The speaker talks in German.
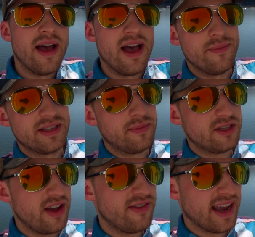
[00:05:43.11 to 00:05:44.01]
Ähm, es gibt
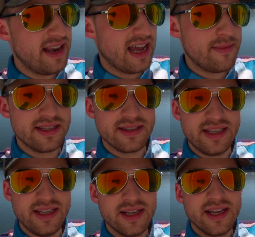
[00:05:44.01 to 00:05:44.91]
zwei Varianten. Einmal ist es
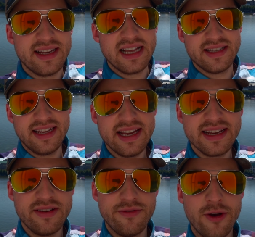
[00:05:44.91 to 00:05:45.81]
die, die lassen den
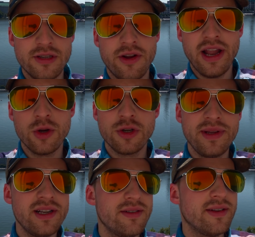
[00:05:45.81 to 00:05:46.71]
Gegner den First Turn
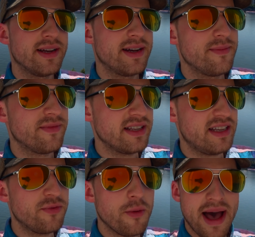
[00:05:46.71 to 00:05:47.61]
ausspielen, ähm, weil es
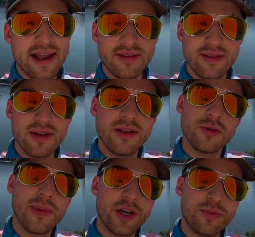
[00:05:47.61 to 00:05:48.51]
gibt Formate,
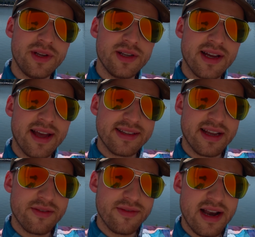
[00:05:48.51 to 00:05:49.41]
zum Beispiel, das
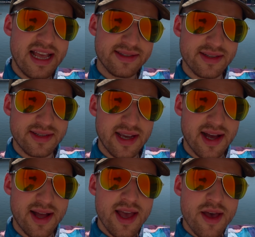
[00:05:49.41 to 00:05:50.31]
hatten wir letztes
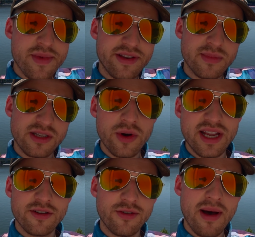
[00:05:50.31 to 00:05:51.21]
Jahr mit dem
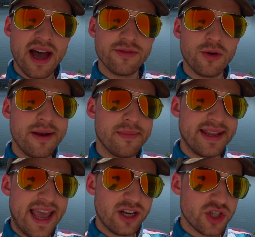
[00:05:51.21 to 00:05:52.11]
Zodiac-Format, wo halt man
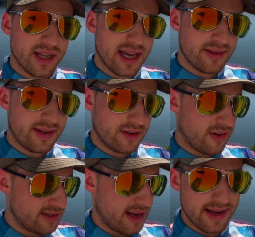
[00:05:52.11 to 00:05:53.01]
eine Engine hat, die
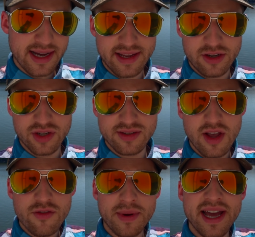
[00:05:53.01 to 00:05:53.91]
quasi eine Ein-Card-Engine ist,
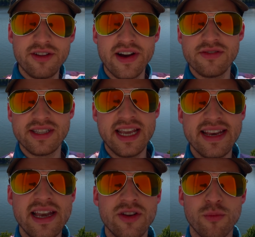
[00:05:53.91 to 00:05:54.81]
wo man gar nicht weiß, was der
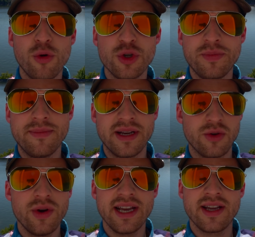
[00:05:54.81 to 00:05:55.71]
Gegner eigentlich drumherum spielt. Bei
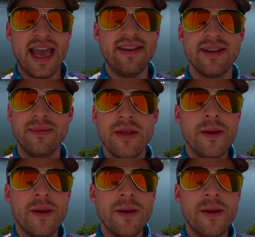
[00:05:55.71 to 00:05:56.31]
Zodiac hätte